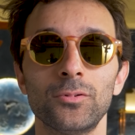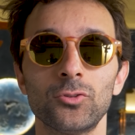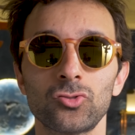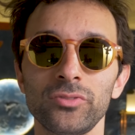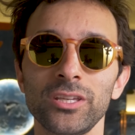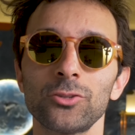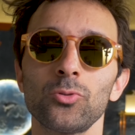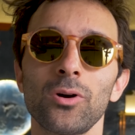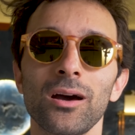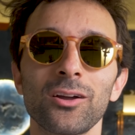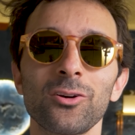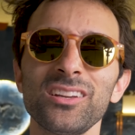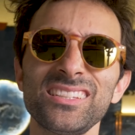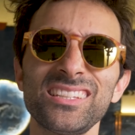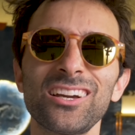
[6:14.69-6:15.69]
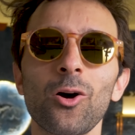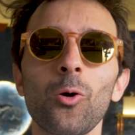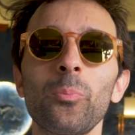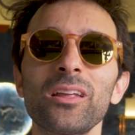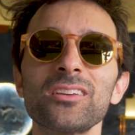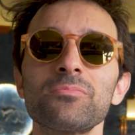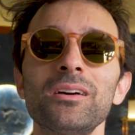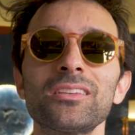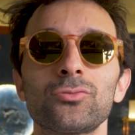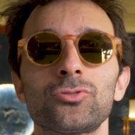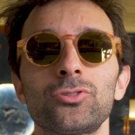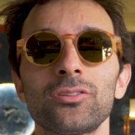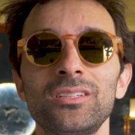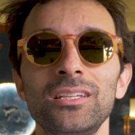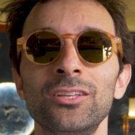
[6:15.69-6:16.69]
Souviens-toi, quand les écrans plasma sont
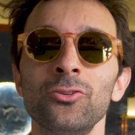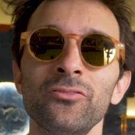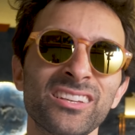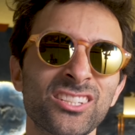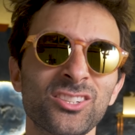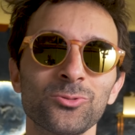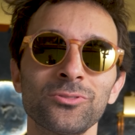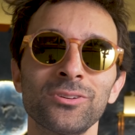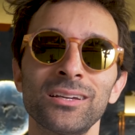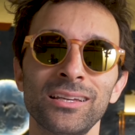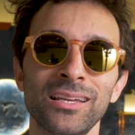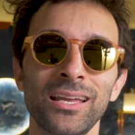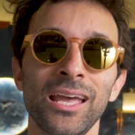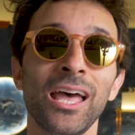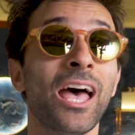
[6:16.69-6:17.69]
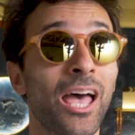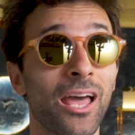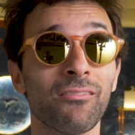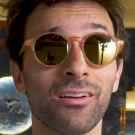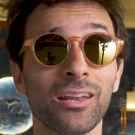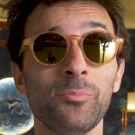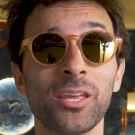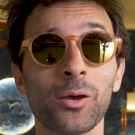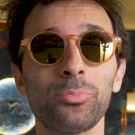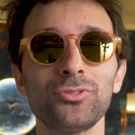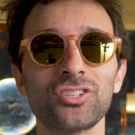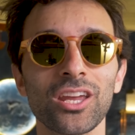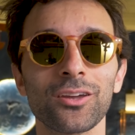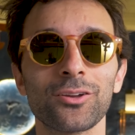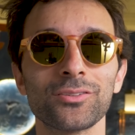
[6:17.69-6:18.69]
sortis, l'innovation, elle valait bien plus
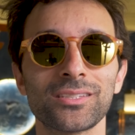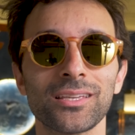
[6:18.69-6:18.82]
cher que